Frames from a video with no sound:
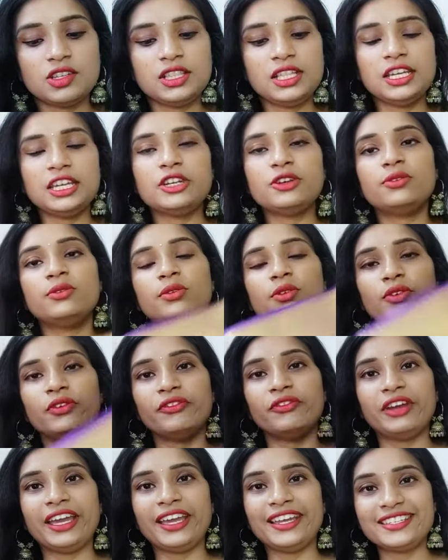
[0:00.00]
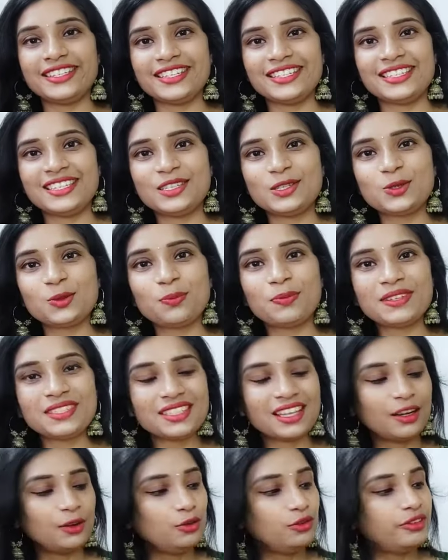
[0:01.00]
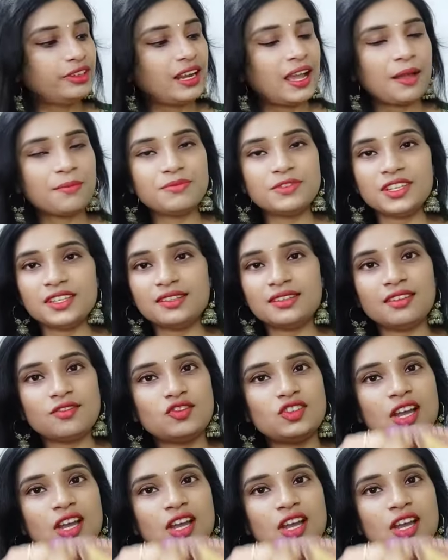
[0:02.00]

ఇది నేను వేర్ చేసి చూపిస్తాను డ్రాప్ చేసి